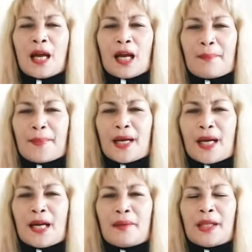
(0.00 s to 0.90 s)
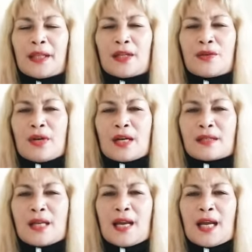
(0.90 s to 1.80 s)
kapag kagamitan nyo ng
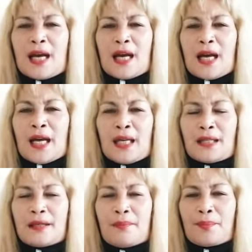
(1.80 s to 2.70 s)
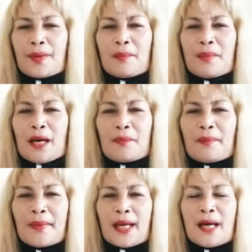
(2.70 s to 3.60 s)
sana ay simpre baka
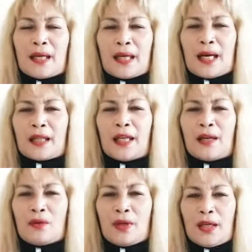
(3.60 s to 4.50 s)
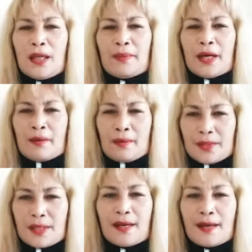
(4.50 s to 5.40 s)
mamaya darating o hindi mga
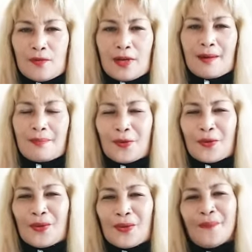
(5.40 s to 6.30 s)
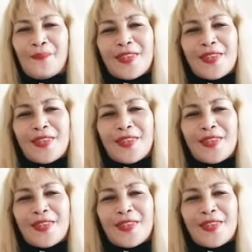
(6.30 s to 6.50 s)
mamsi. Ganun lang po yun.